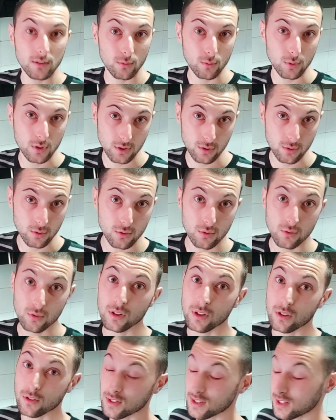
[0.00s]
Questo
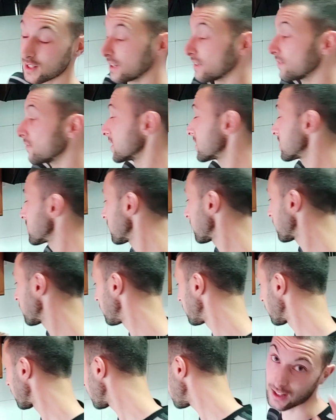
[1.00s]
zucchero, se l'hai visto, è
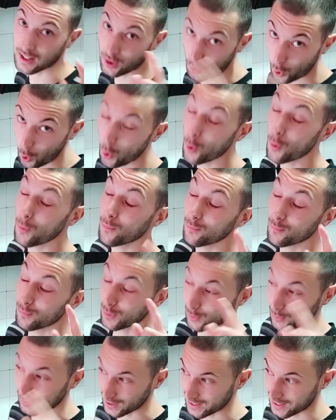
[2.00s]
quello che compro